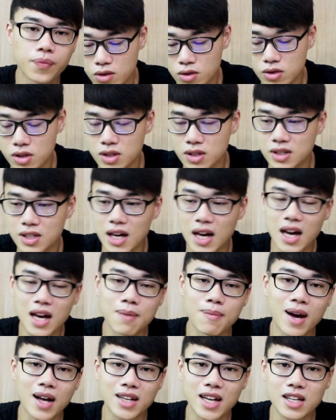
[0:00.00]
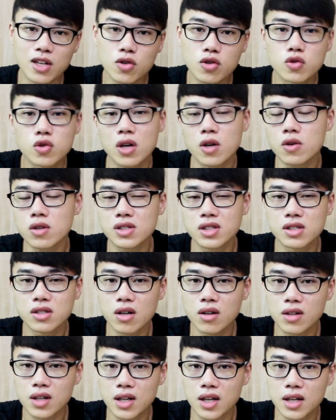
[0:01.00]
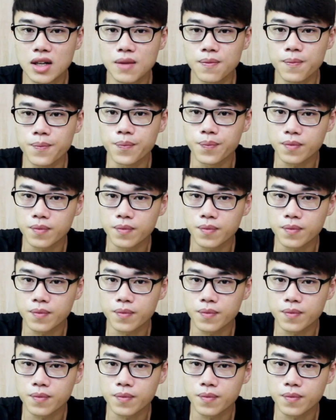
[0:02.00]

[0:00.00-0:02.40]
就是你在马达的运转过程中呢，